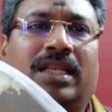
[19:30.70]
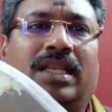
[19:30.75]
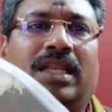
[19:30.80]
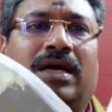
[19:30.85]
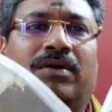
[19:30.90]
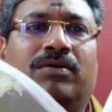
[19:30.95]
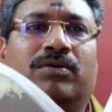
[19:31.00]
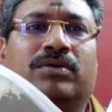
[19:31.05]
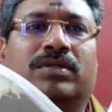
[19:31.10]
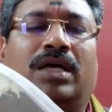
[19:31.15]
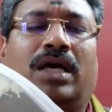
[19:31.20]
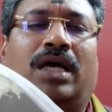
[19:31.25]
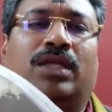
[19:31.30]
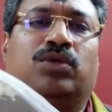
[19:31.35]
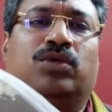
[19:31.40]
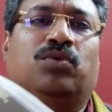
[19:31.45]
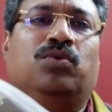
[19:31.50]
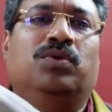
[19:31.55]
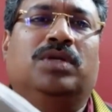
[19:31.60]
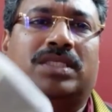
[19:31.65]
இதெல்லாம்
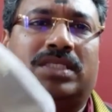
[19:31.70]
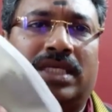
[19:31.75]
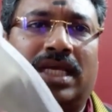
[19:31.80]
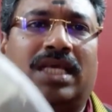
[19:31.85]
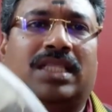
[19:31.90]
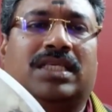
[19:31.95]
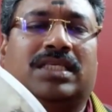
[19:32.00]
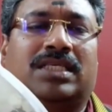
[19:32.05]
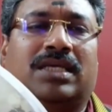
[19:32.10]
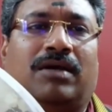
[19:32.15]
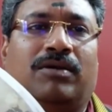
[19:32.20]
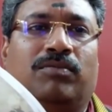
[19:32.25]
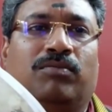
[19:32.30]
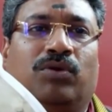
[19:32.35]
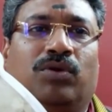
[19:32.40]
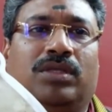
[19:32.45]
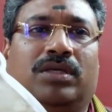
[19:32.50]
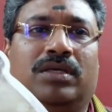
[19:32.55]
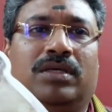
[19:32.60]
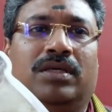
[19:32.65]
அது கூட சேர்ந்து
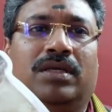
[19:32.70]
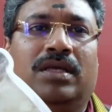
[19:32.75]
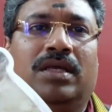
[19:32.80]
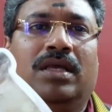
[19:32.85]
சாப்பிடும்போது